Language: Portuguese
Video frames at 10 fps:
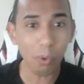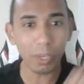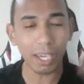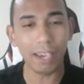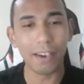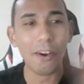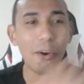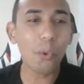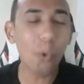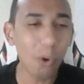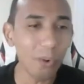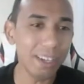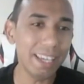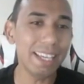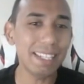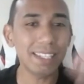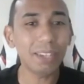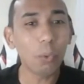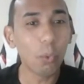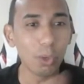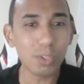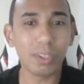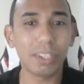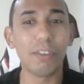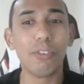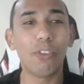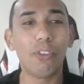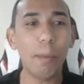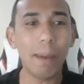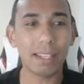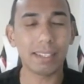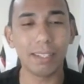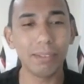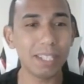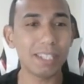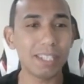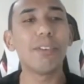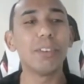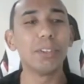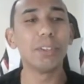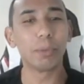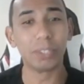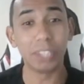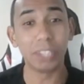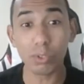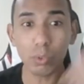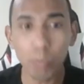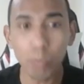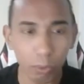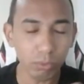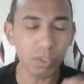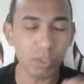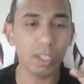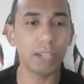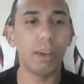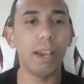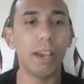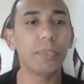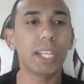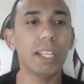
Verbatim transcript: com o quê? com esse curso aqui, o Formação Desenvolvedor Proteus 1.0. É um